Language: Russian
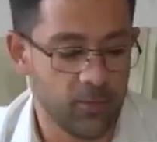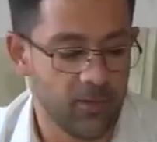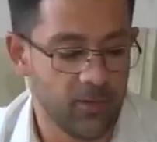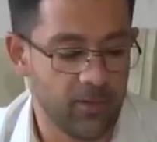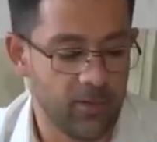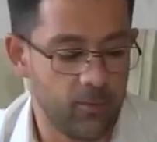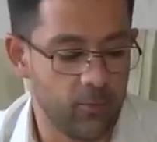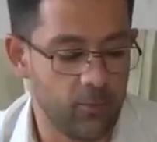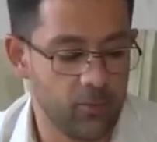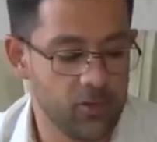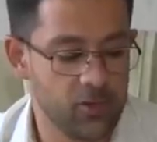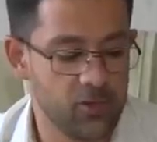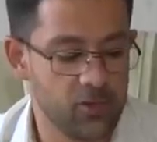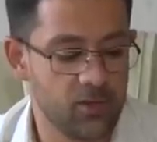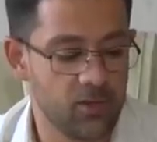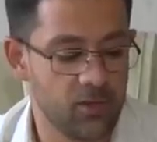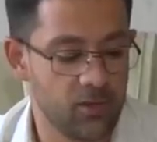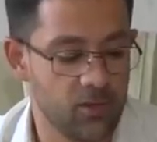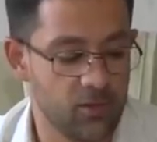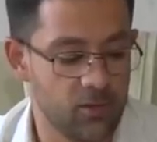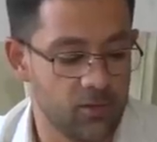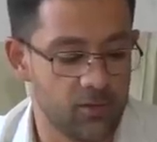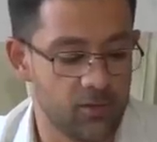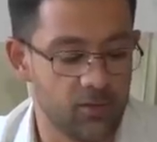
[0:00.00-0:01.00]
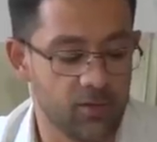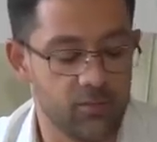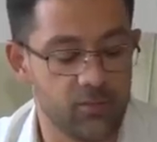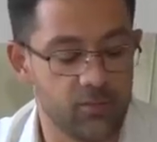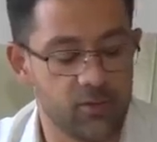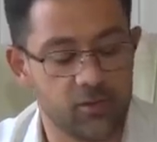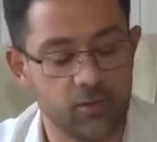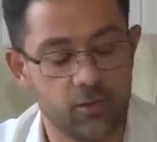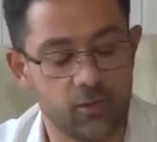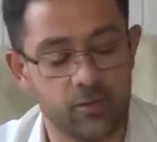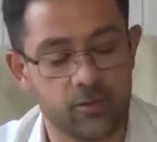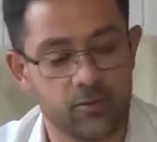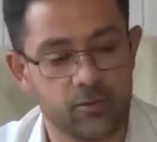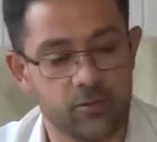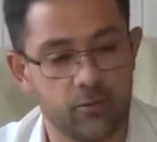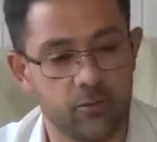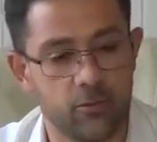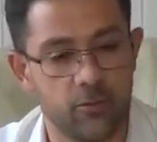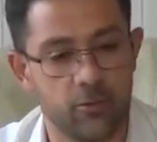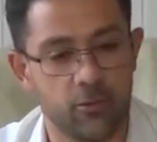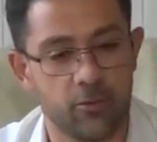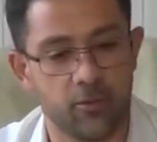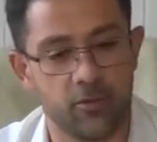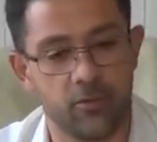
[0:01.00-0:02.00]
полномочий каких-то на администрацию
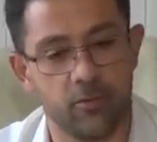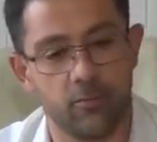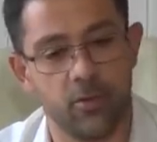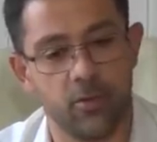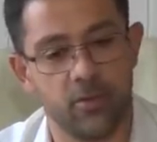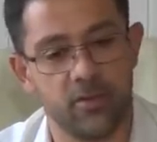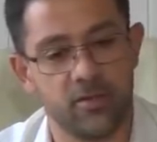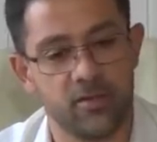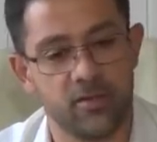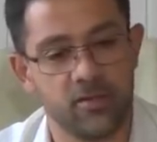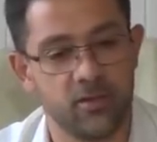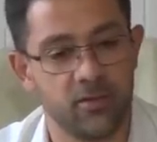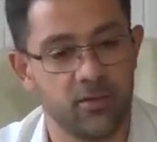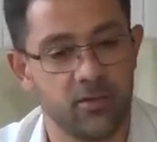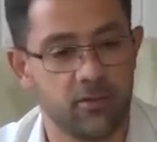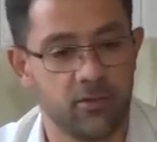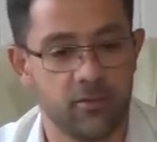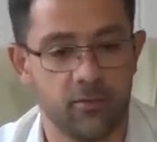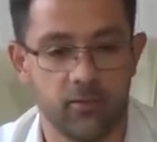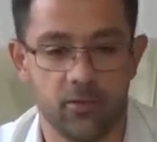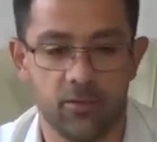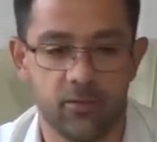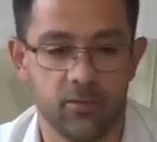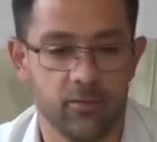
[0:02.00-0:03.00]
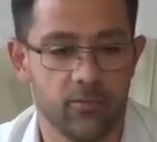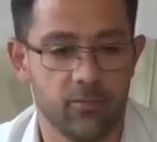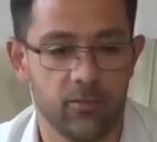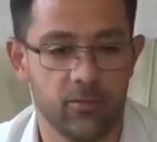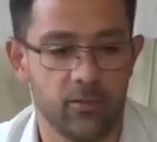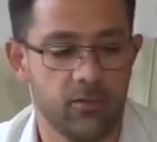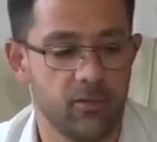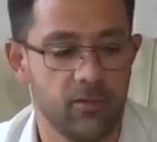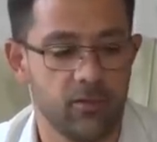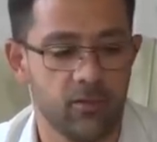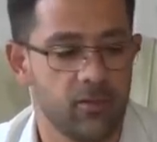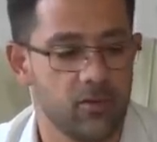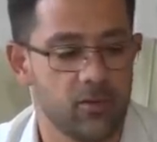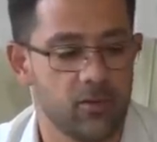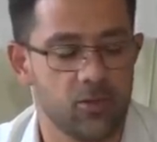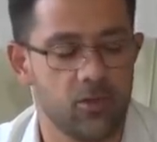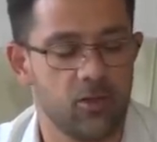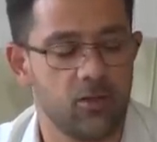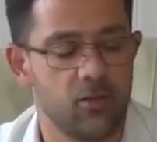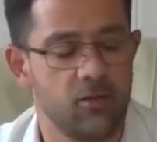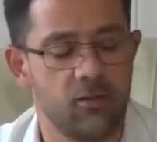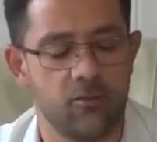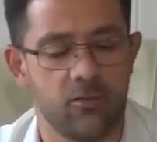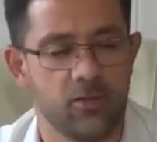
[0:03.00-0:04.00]
города дополнительных в этом
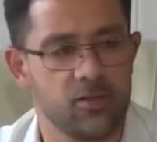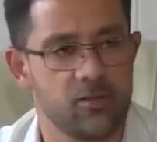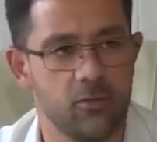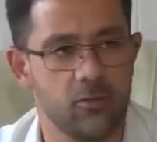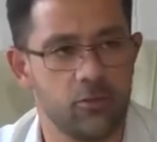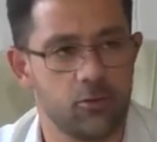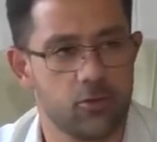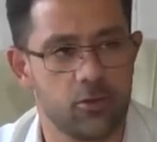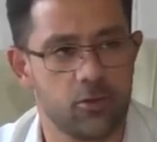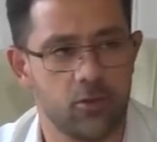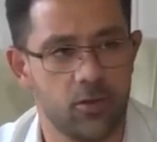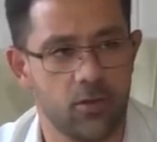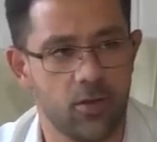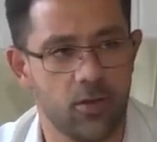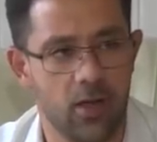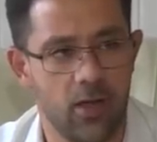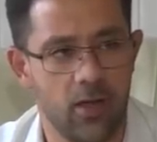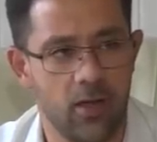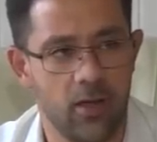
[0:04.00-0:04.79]
отношении не возложено.